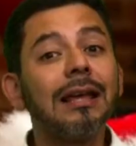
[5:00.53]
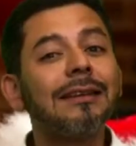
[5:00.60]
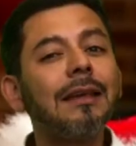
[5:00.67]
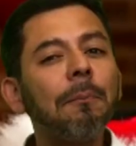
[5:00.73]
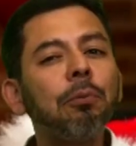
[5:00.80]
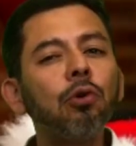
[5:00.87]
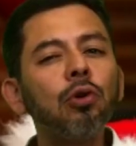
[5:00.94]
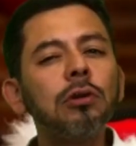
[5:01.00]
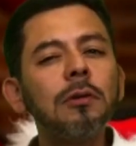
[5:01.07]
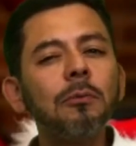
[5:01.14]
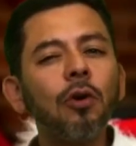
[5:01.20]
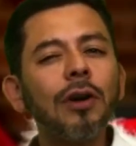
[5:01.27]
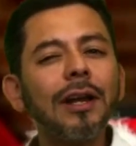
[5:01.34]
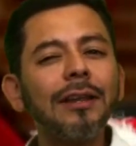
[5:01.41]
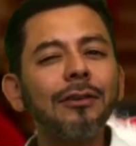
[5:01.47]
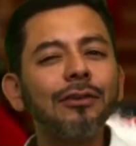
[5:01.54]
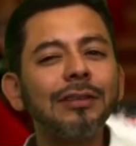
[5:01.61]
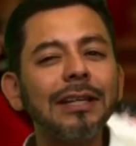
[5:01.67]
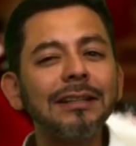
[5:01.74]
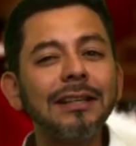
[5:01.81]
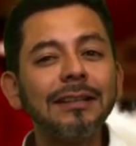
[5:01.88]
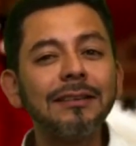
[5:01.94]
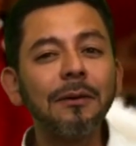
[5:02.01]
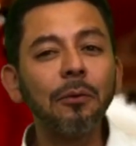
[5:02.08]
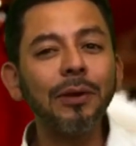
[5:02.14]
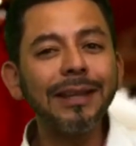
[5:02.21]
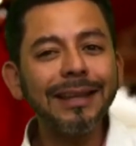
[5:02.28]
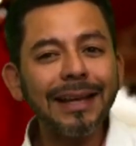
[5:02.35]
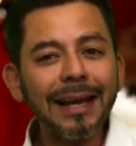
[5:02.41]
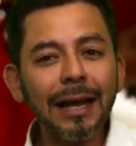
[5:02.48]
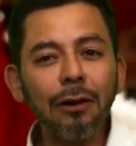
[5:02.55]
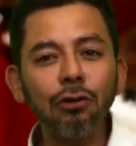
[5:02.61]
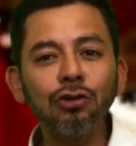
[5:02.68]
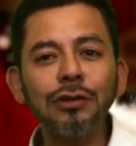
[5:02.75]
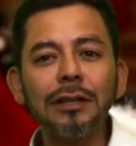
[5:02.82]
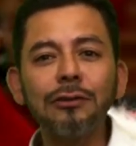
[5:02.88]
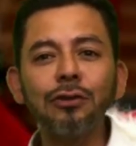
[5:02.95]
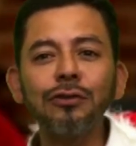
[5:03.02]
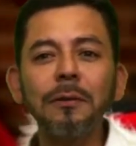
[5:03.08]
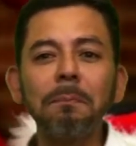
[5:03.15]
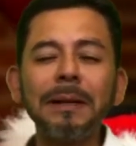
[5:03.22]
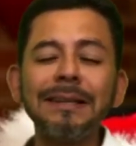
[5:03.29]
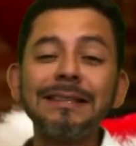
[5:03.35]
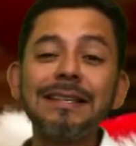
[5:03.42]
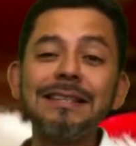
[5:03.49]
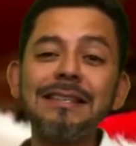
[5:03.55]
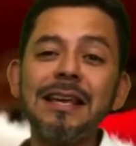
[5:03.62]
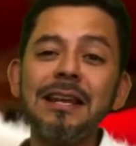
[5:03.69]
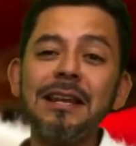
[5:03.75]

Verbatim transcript: Ya por último, querido Santa, te voy a dejar los datos de Presencia